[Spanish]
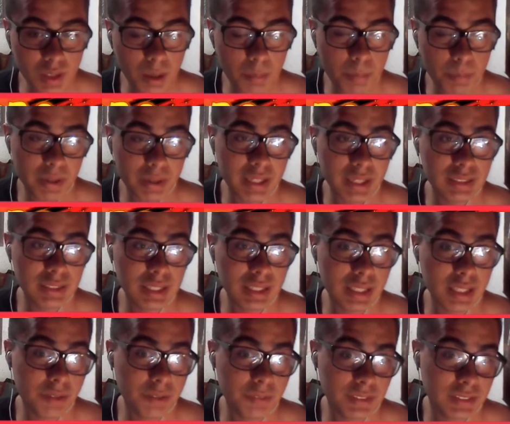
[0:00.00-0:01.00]
Vegeta,
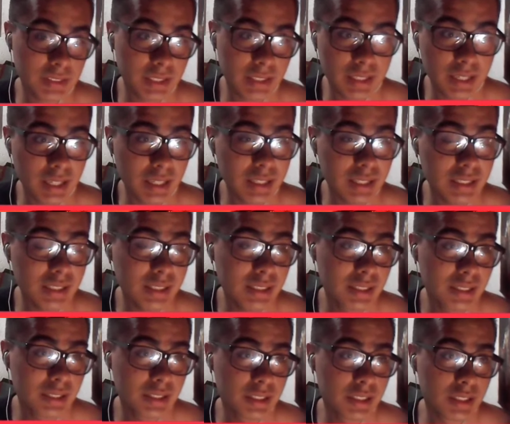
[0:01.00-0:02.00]
LF Senkai,
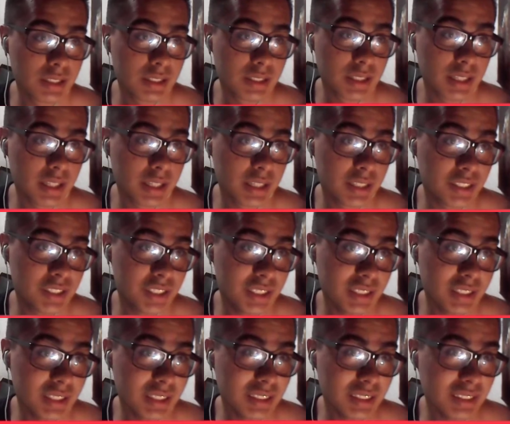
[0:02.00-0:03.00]
eh,
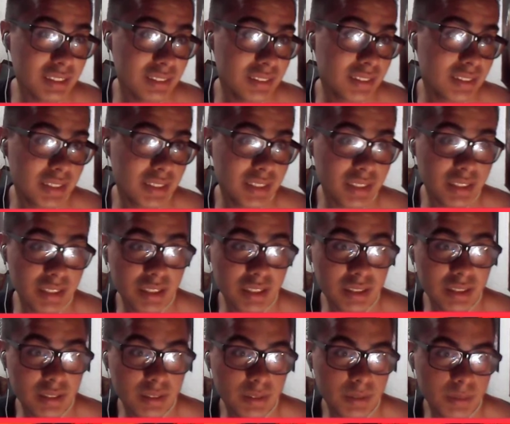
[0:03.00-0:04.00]
Jiren
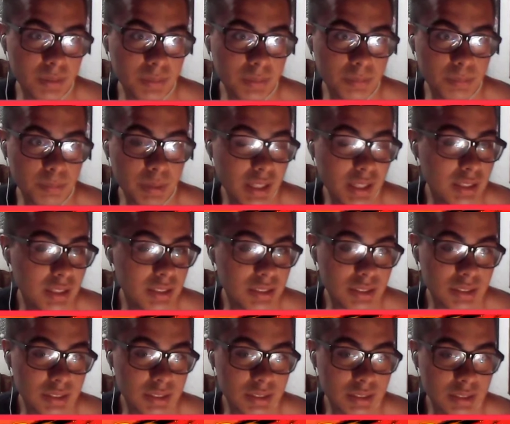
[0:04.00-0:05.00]
y
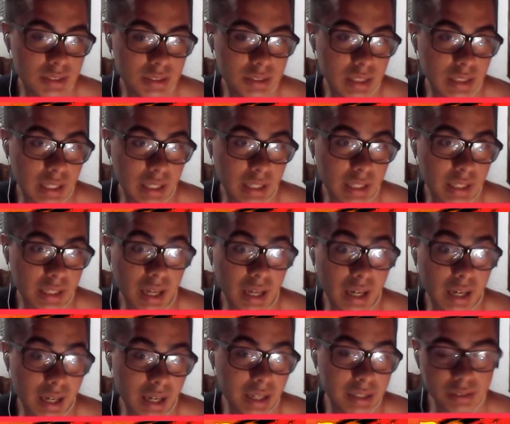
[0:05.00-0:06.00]
Bills eh,
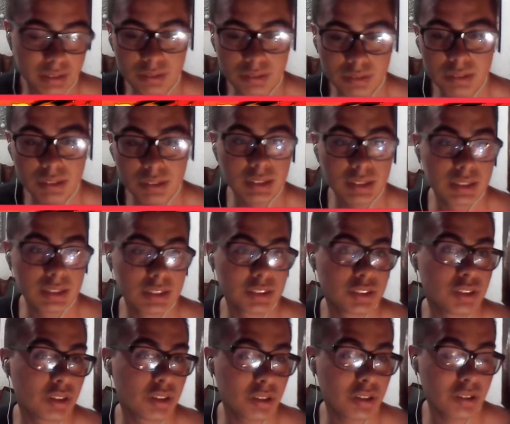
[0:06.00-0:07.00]
Hakai, ¿no?
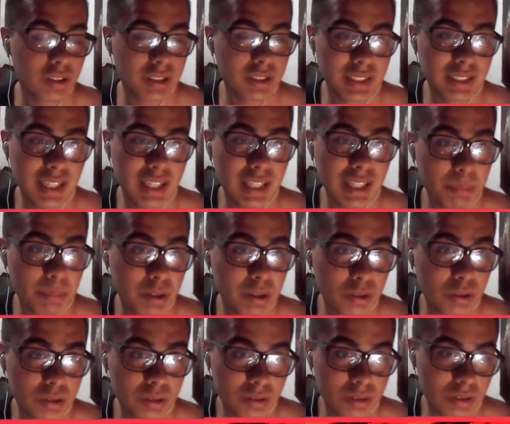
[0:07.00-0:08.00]
Yo creo que sería la
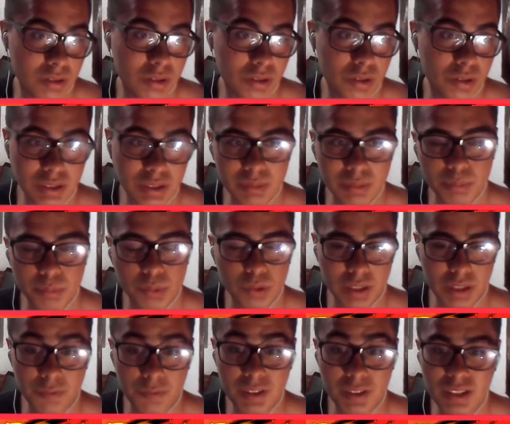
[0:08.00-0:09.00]
mejor cosa,
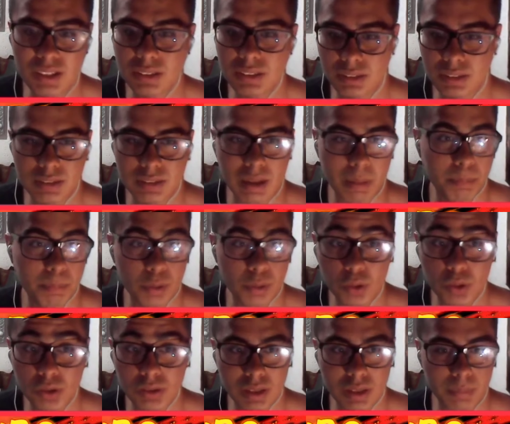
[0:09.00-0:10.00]
porque Bills
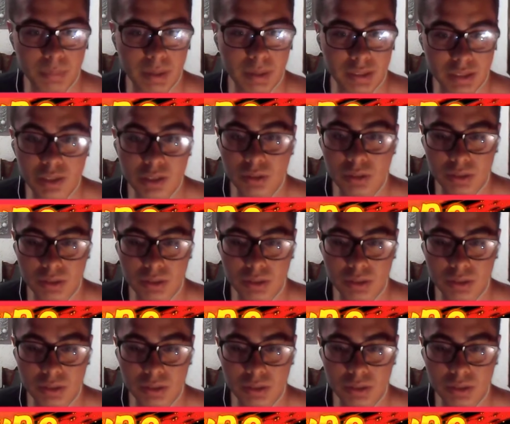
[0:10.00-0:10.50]
tampoco está mal, chicos. O